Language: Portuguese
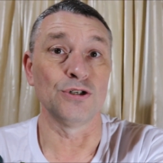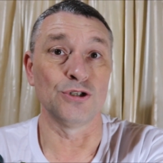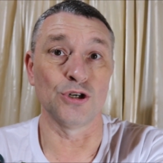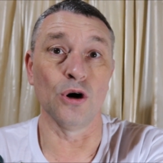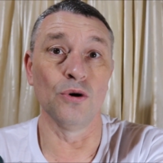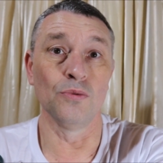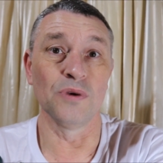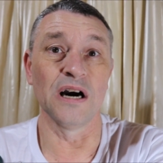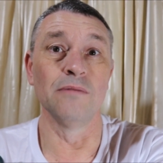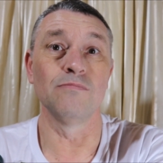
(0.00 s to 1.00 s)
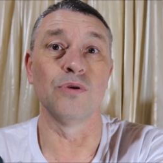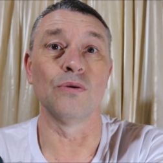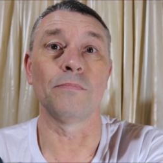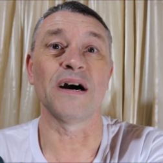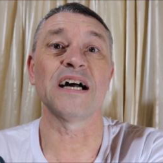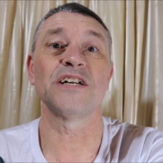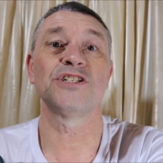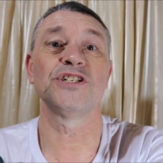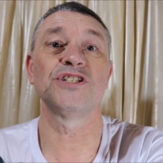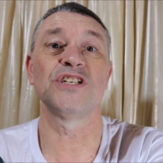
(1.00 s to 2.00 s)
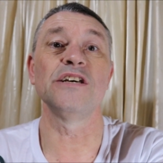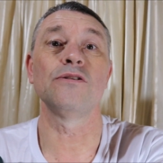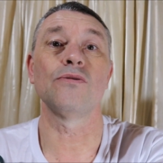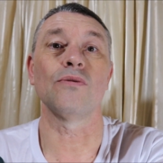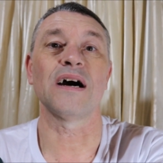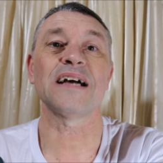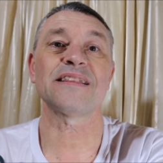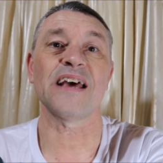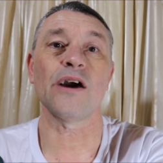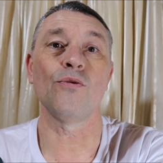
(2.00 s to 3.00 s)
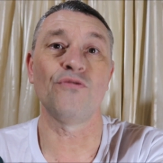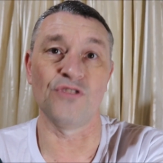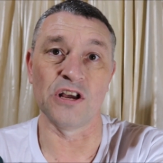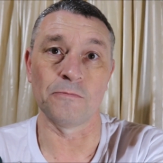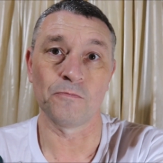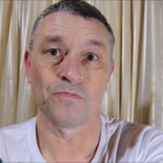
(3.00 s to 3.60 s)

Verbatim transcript: John Rambo, parte 5, até o fim.